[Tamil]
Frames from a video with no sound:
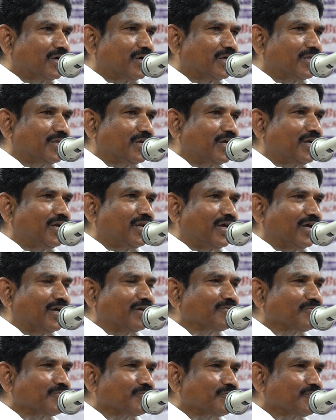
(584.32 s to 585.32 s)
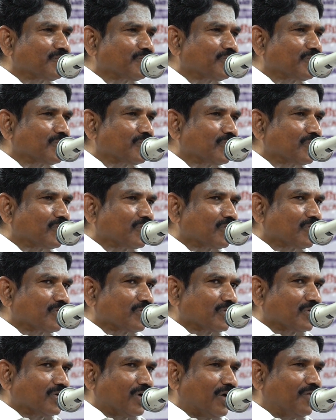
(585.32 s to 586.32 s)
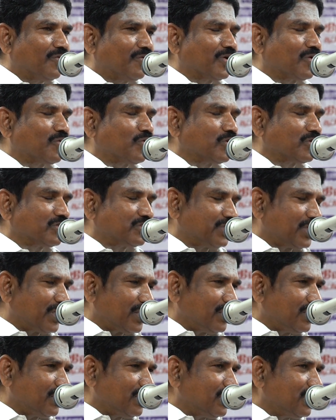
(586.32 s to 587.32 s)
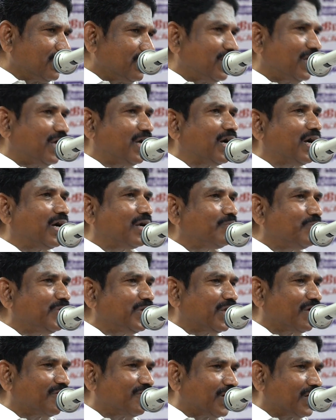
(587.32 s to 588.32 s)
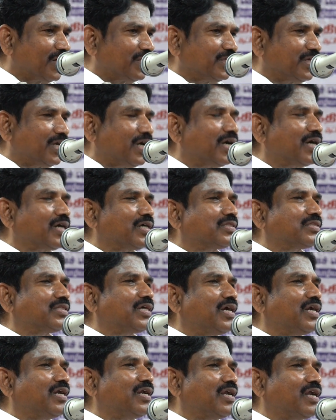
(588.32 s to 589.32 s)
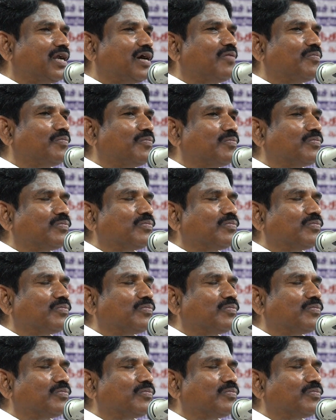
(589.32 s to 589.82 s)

அதனால் அவர் ஒரு சிறந்த ஆன்மீகவாதியாகத்தான் நாம்